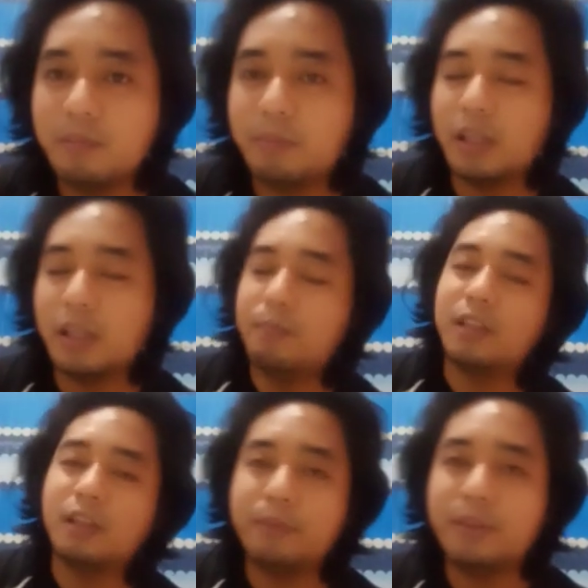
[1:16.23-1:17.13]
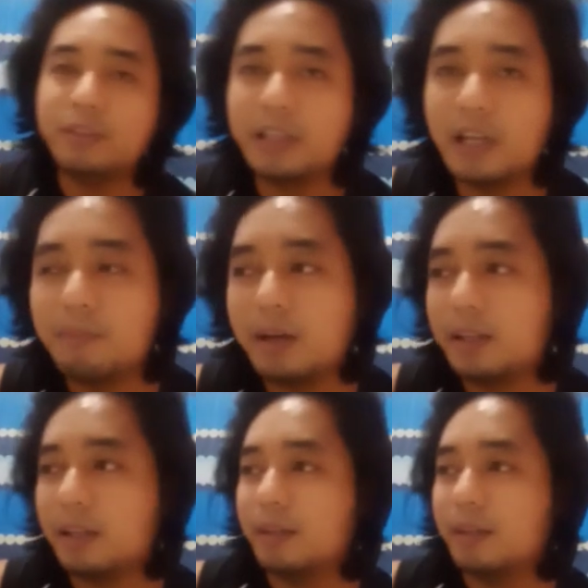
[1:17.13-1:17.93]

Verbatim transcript: pag nabenta mo yun yayaman ka na